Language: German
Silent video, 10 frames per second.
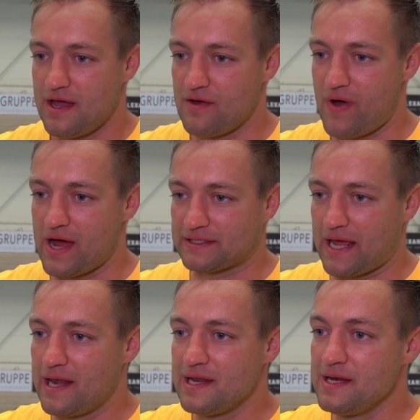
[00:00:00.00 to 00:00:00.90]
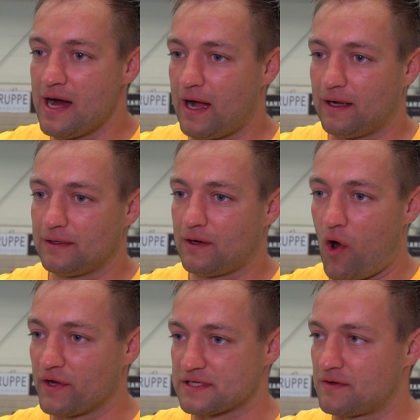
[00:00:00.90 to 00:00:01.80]
war der Leader
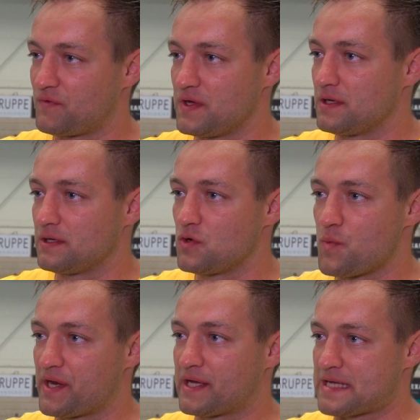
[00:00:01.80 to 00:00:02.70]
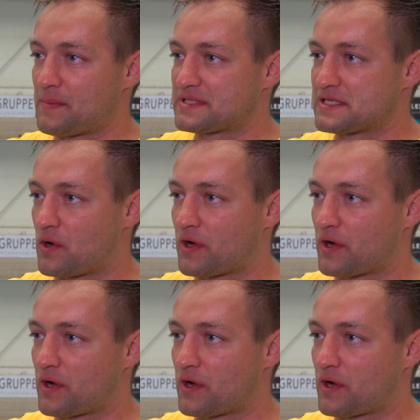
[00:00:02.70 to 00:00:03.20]
heute wie über die gesamte Saison